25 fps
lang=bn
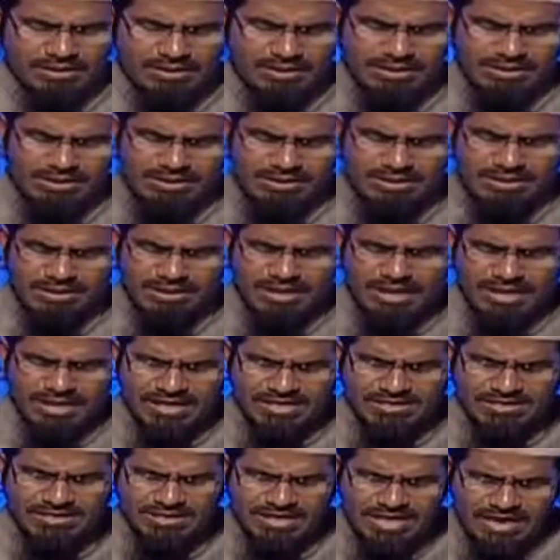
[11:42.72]
ইন্না
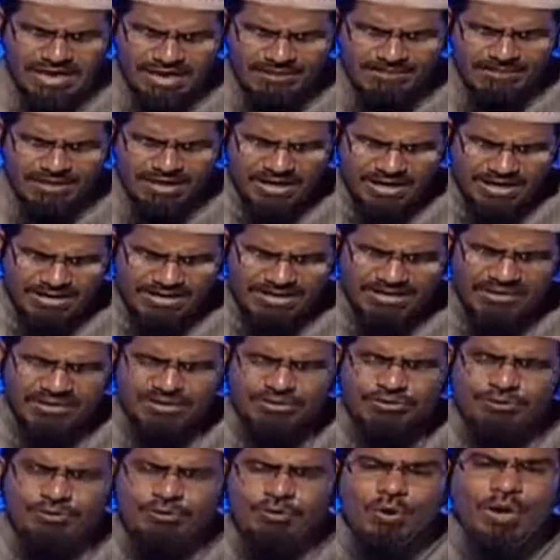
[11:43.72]

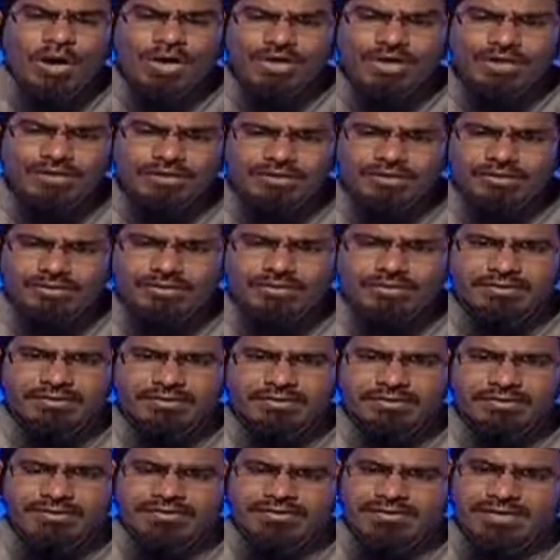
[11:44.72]
আসহাবাহাদিহি সোয়ার
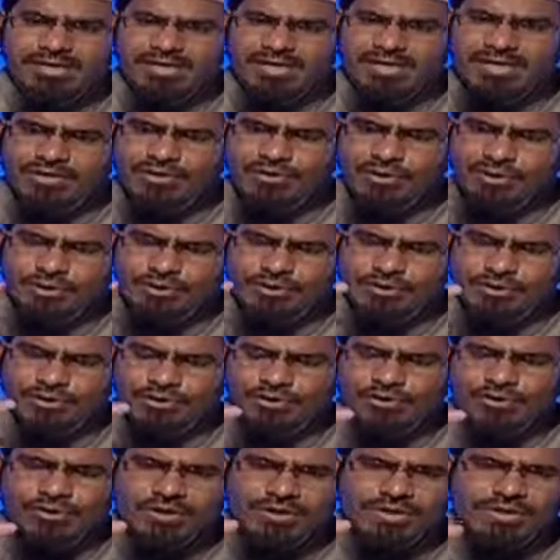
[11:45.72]
যারা এগুলি
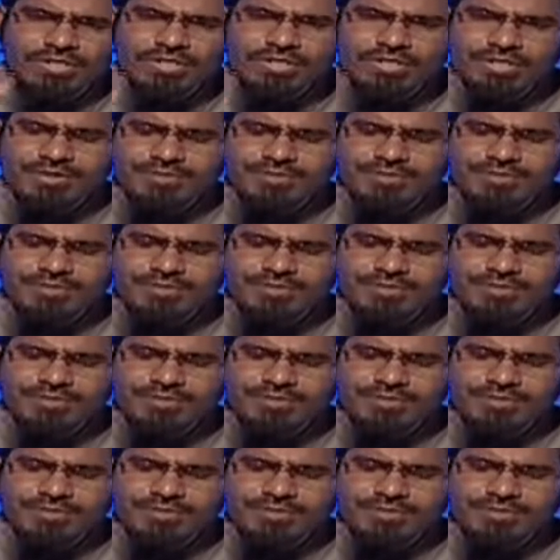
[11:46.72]
তৈরি করেছে